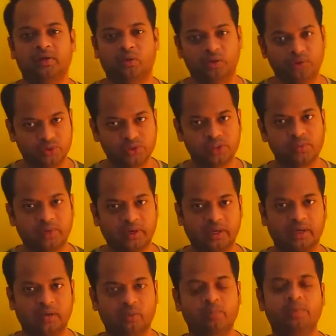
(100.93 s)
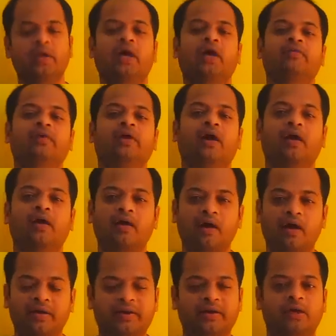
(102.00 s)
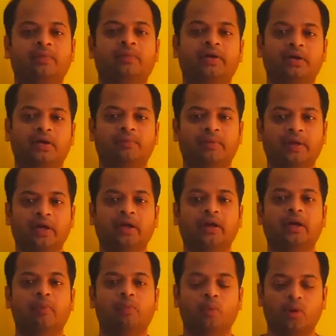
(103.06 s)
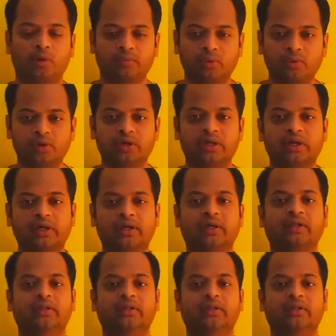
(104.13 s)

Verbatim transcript: கொஞ்சம் யோசிச்சு பாருங்கள் உண்மையாகவே ஆற ஆற்றல் மண்டலம்னா நம்ம உடம்புக்குள்ளே இருக்கிற